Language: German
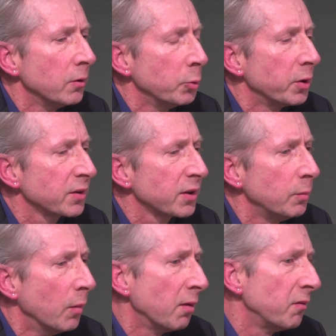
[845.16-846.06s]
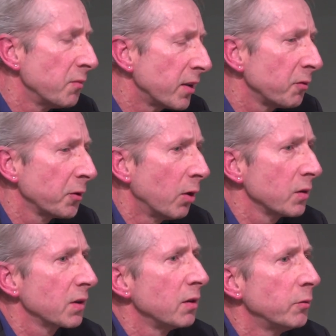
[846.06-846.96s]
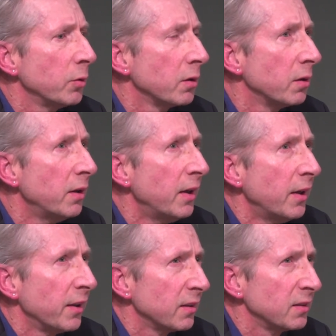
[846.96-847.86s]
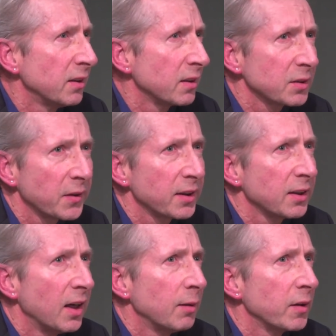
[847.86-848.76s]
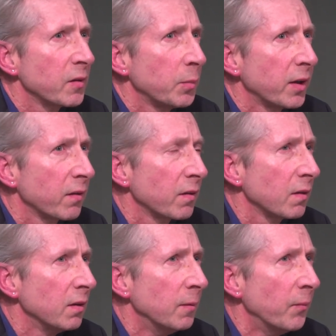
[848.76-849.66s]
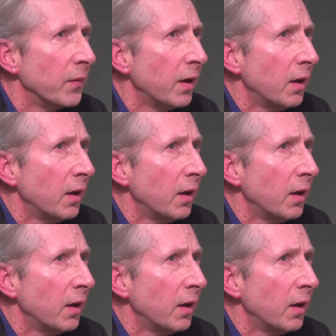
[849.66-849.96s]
äh, übertrieben. Aber wenn wir davon ausgehen würden, dass jeder zweite Arbeitsplatz ähm,